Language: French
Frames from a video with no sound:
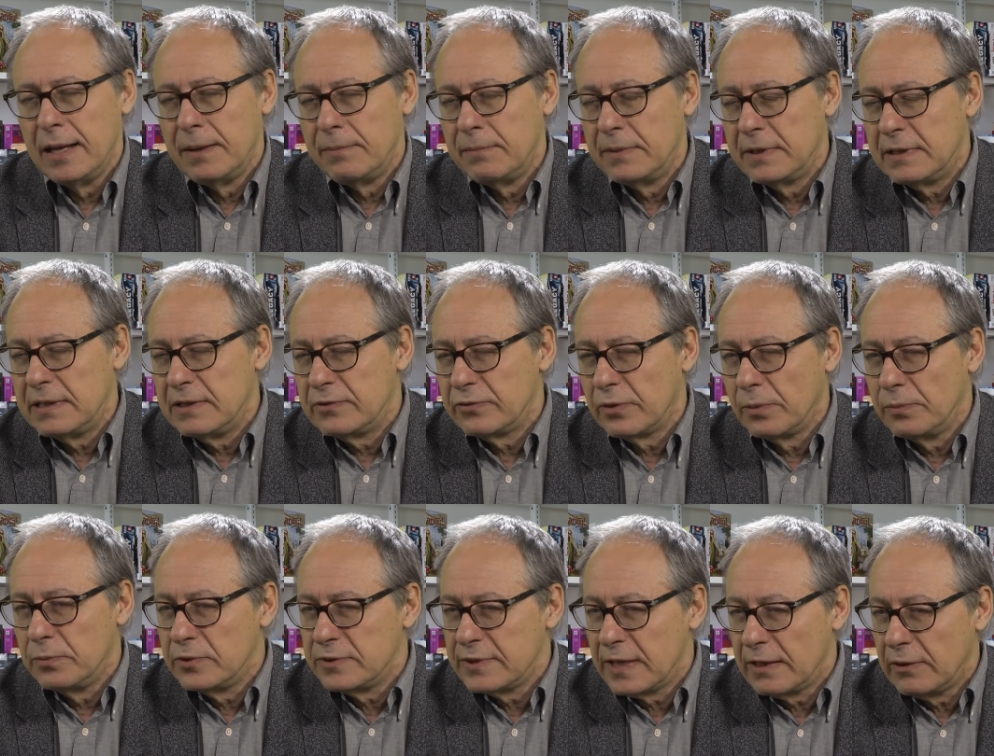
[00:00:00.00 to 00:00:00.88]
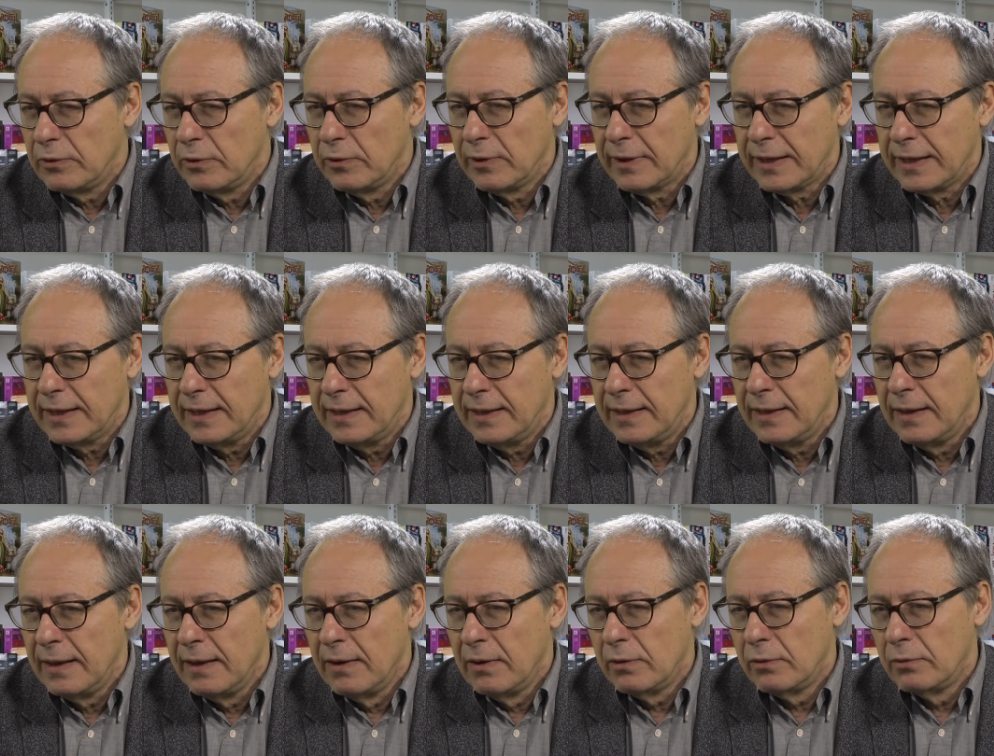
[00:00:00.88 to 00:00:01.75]
mais qui sont mieux aguerris
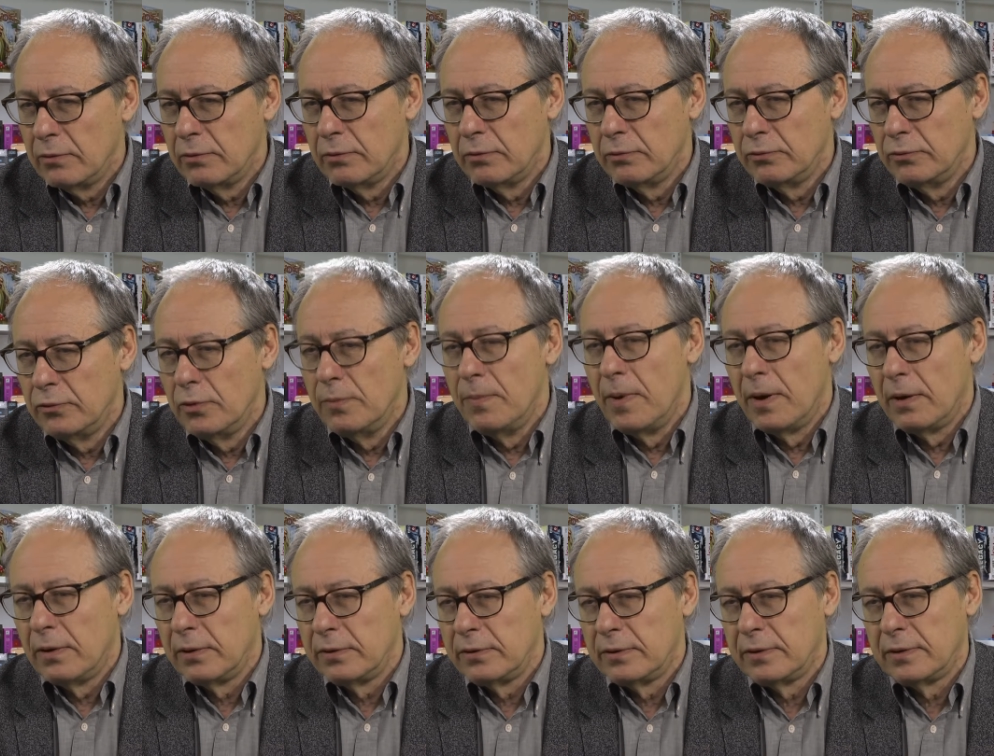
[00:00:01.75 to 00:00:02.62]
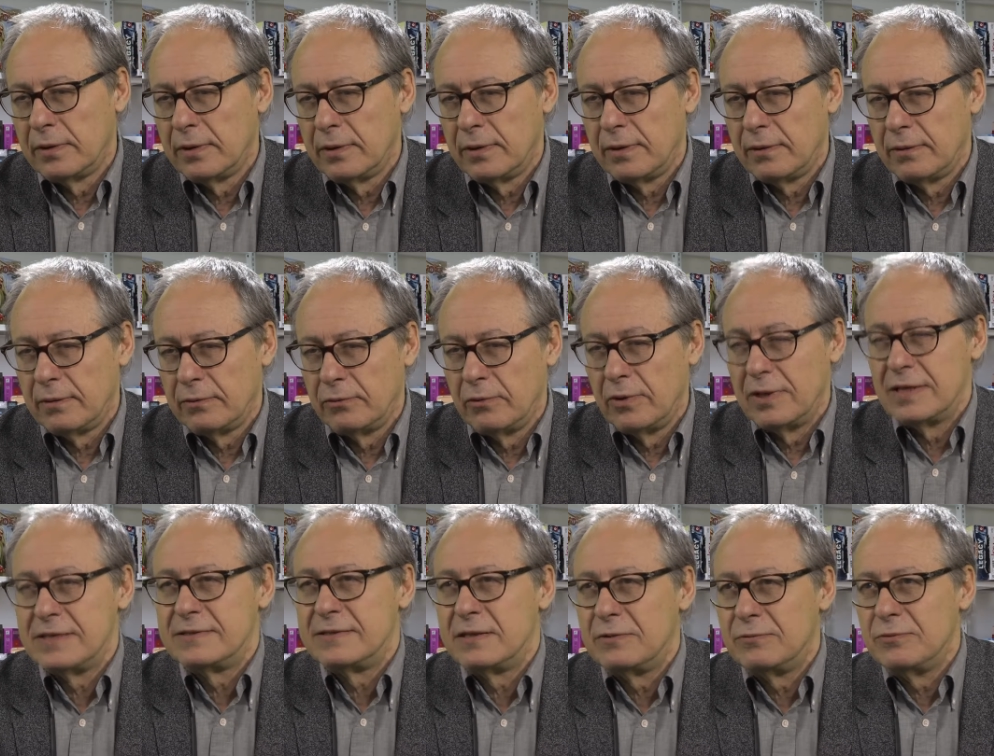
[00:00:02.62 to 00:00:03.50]
aux demandes de
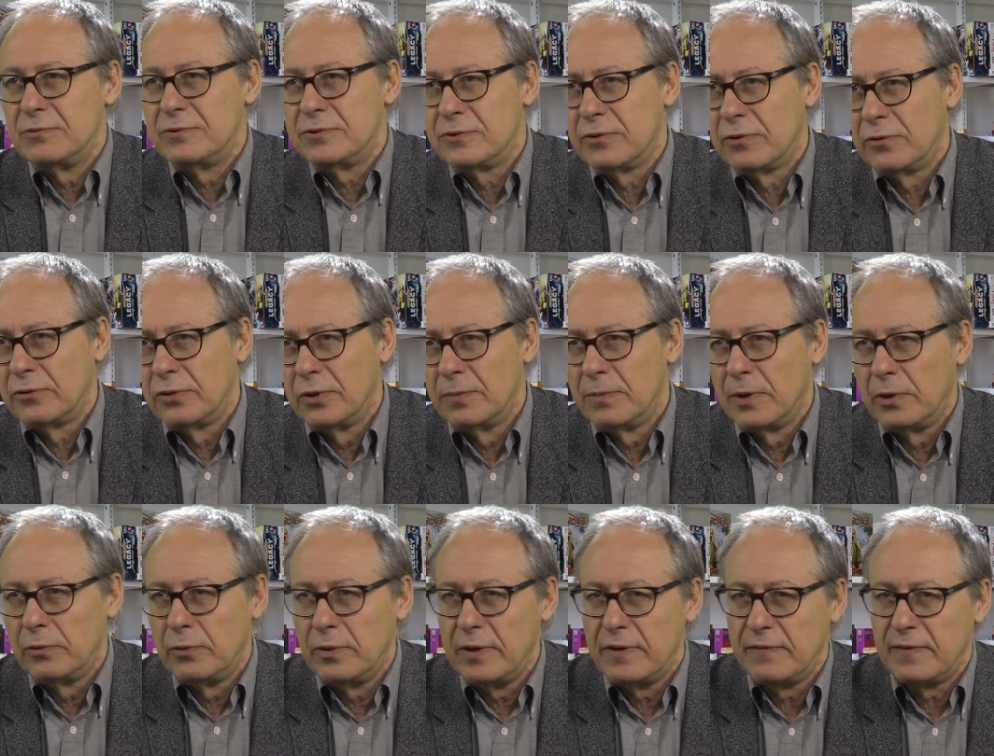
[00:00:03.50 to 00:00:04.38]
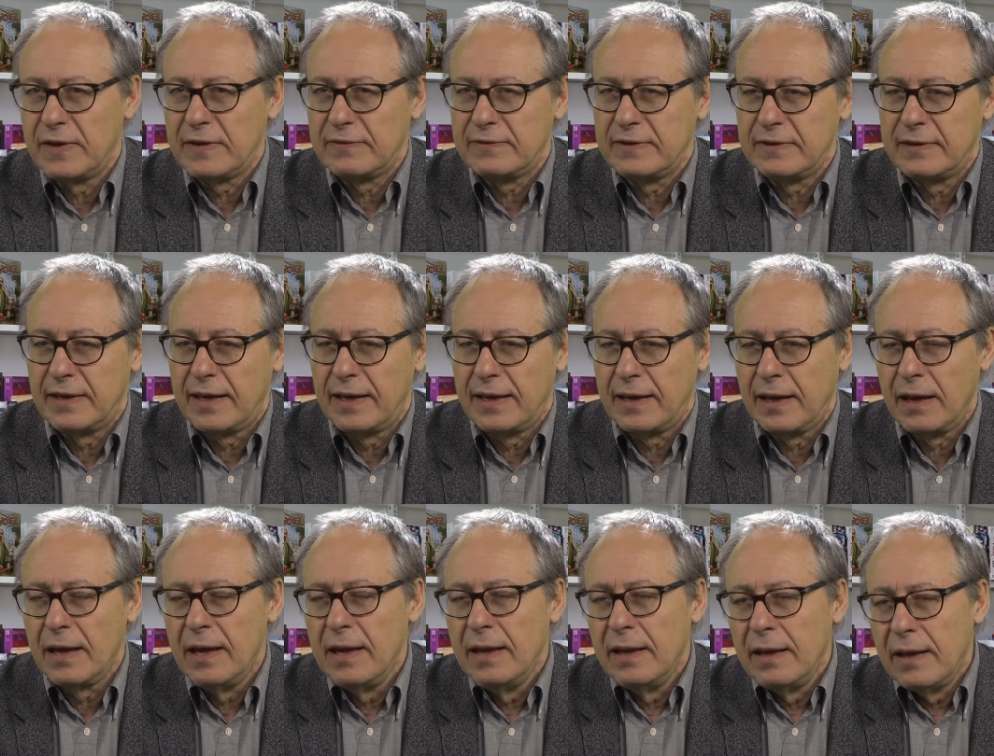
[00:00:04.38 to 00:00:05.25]
l'institution, aux demandes universitaires,
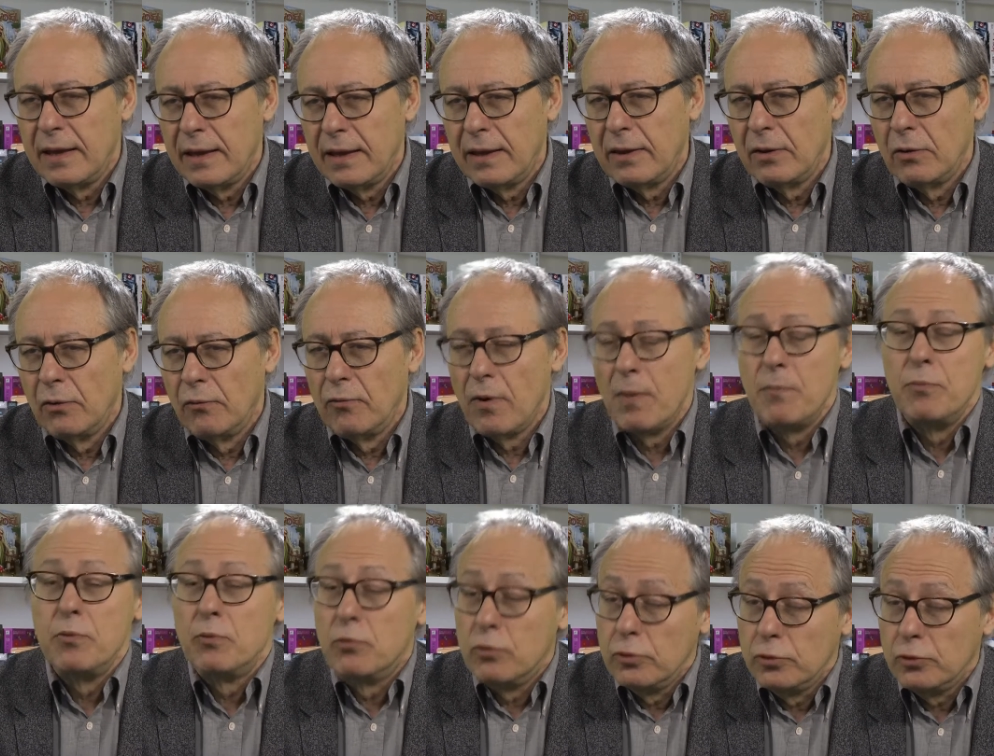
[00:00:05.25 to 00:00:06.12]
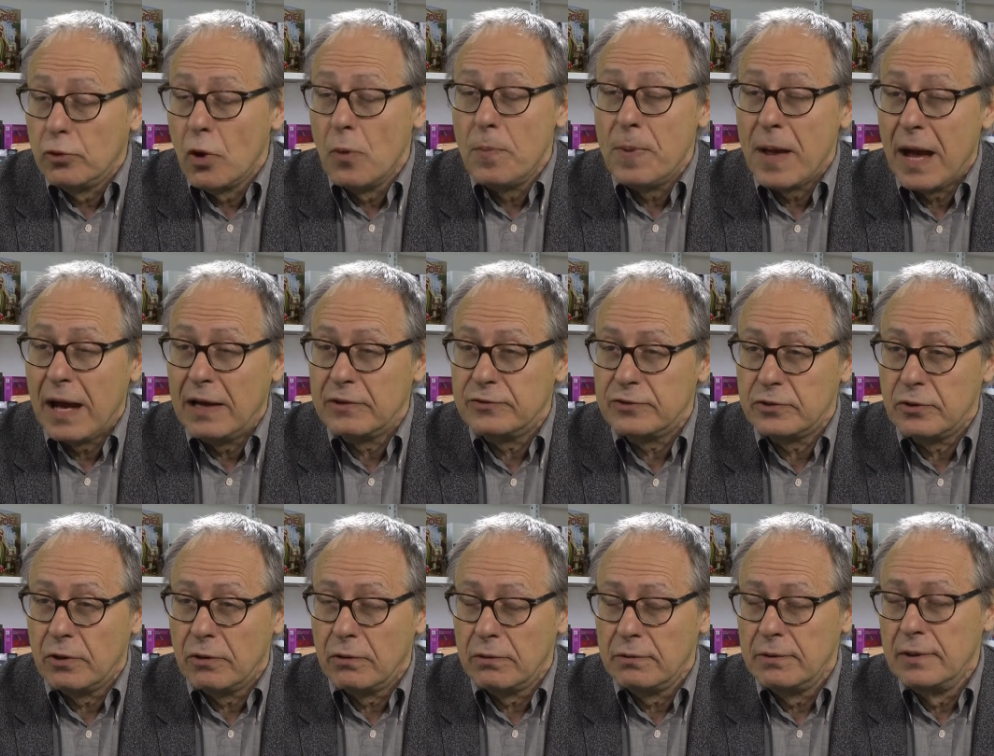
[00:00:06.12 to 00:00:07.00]
et on voit beaucoup de
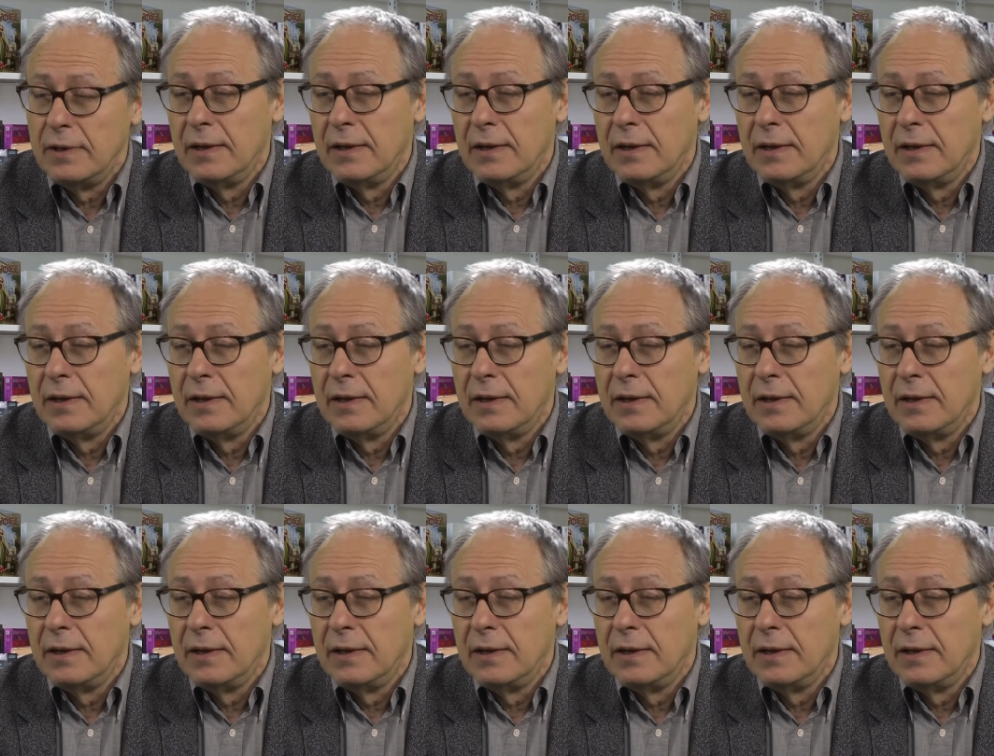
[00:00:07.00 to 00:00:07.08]
coopération,